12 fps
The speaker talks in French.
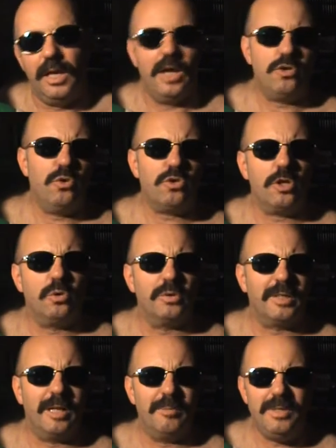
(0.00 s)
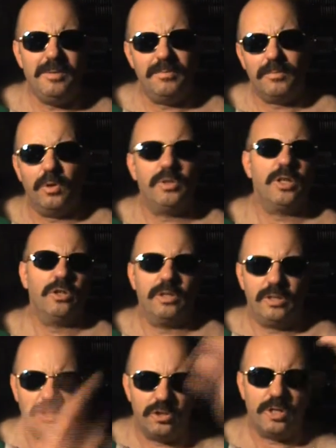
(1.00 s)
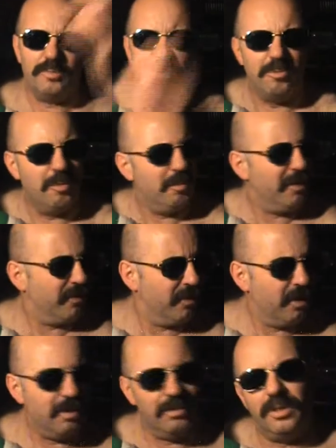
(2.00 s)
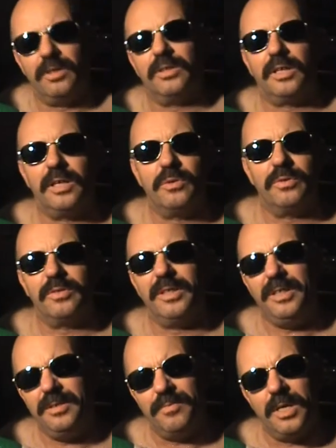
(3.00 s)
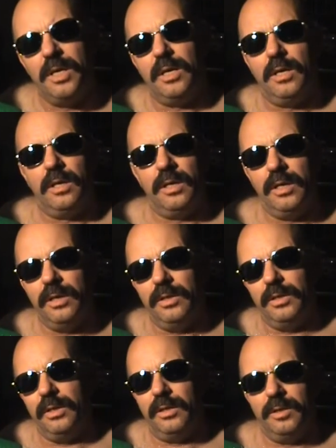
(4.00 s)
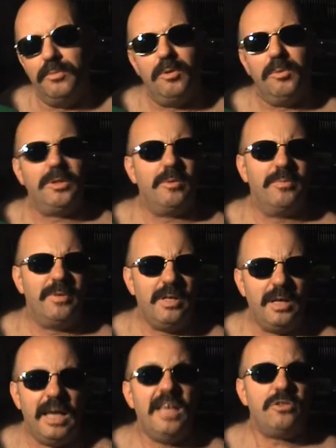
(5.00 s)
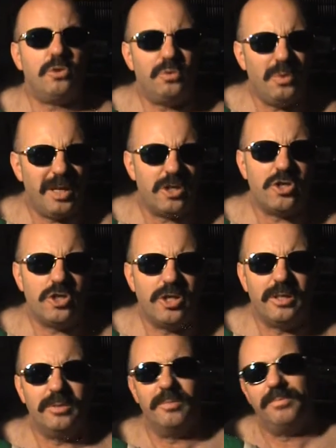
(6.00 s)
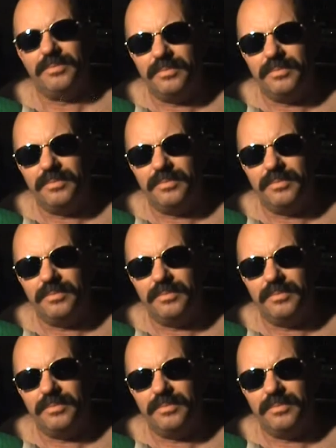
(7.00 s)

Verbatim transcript: Un jour, je rencontre un ami. Oh, il y, a, déjà un petit moment de ça, il y a, quelques années. Et euh, il me demande comme ça Est-ce que tu as la gigite